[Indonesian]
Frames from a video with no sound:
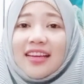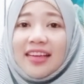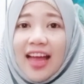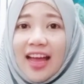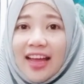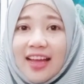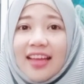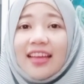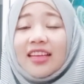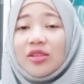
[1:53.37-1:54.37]
Nah,
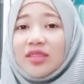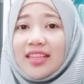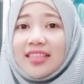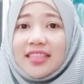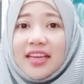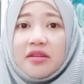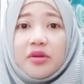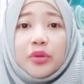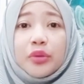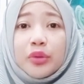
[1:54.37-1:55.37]
ilustrasinya
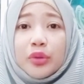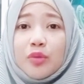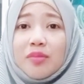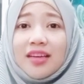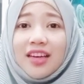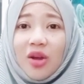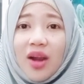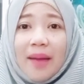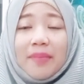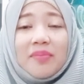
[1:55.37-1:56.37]
guru
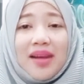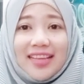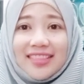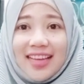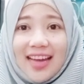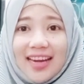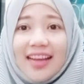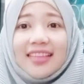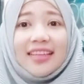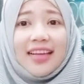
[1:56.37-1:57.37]
mengelola
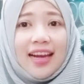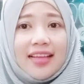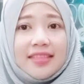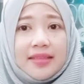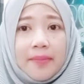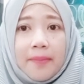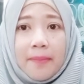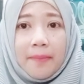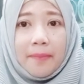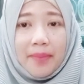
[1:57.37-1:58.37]
pembelajaran kelas
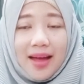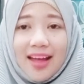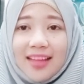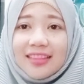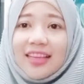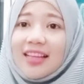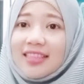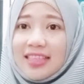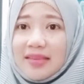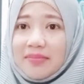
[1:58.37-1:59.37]
4,
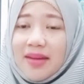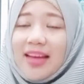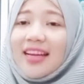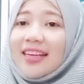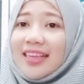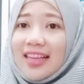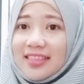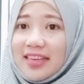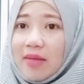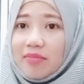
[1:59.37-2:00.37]
kelas 5, dan
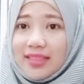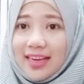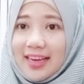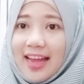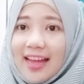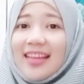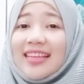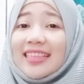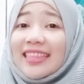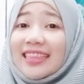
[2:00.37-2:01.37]
kelas 6 misalnya
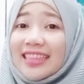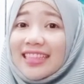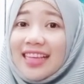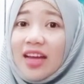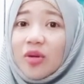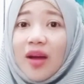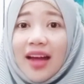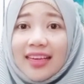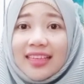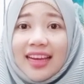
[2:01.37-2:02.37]
di tiga ruangan